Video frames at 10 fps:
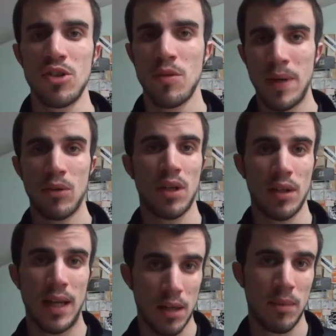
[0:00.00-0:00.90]
Oggi vi parlo
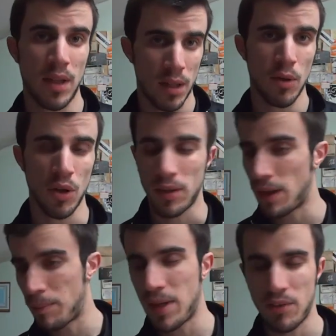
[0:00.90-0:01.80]
del derby della Mole,
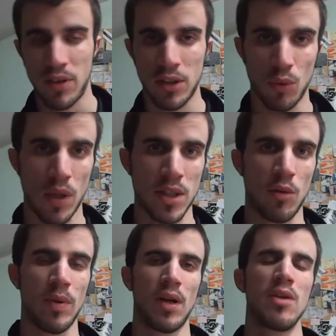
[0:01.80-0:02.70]
appena finito
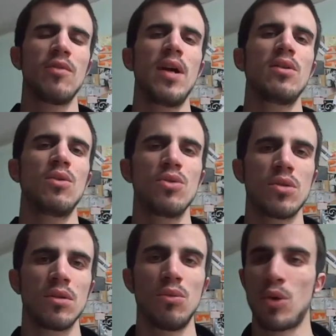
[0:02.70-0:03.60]
1-0 per la
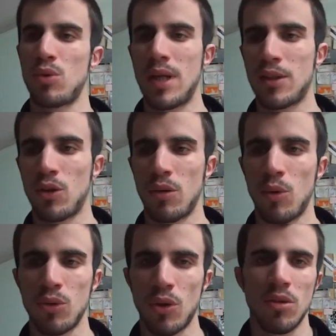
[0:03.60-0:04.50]
Juventus, un risultato
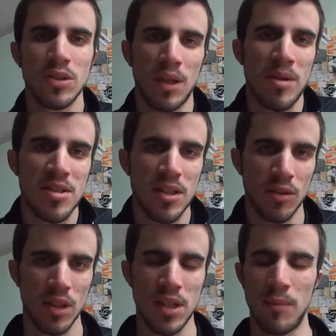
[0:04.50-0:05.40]
molto
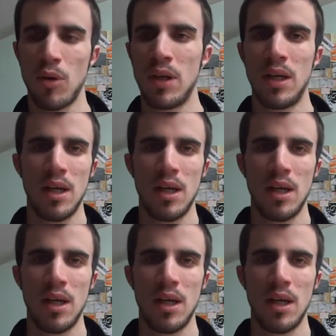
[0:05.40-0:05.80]
sterminzito diciamo,